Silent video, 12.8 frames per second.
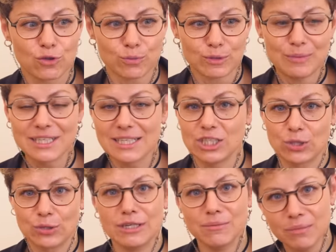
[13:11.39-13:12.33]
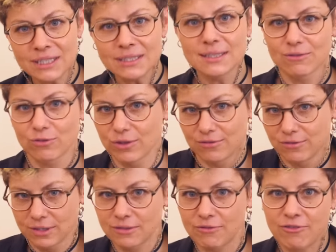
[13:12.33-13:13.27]
том смысле, что не мыться вот
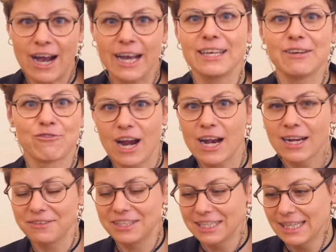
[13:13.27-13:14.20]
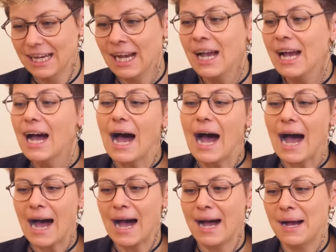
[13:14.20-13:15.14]
в ванне, в раковине, да,
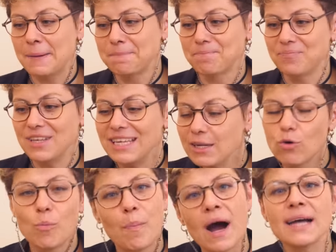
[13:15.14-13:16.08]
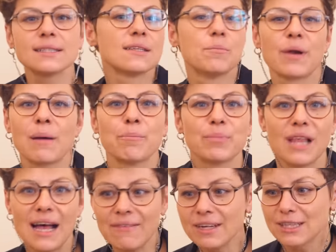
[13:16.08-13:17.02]
а, и не купаться, прям
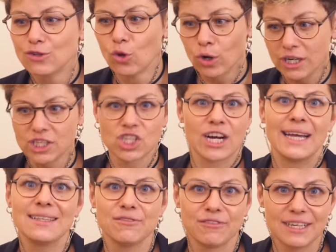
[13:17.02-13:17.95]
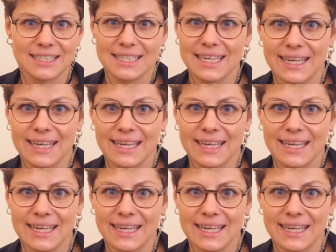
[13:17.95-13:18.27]
плавать, но лежать в воде.